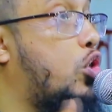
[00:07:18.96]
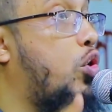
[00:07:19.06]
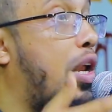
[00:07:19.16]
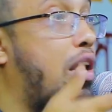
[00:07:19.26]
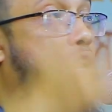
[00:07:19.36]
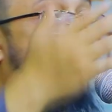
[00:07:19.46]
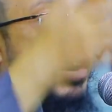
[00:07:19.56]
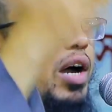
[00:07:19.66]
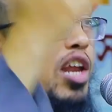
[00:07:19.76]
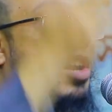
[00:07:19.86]
অর্থ আল্লাহ
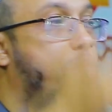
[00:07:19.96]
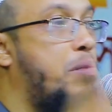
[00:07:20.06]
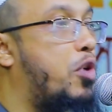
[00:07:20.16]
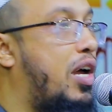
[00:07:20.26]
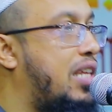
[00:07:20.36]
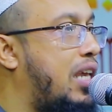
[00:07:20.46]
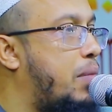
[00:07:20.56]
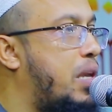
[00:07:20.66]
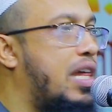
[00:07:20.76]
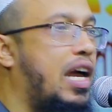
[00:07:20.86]
আলম বিমুরাদিহি
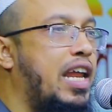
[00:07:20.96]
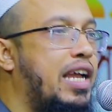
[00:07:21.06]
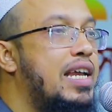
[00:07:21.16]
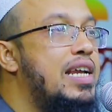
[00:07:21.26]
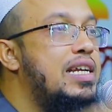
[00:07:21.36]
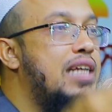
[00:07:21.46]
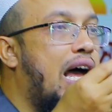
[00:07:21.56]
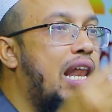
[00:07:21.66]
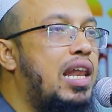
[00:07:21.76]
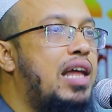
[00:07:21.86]
বিদালিক
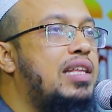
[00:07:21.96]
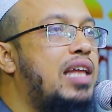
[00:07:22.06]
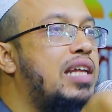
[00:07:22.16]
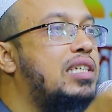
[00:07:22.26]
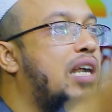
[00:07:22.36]
আল্লাহ তালা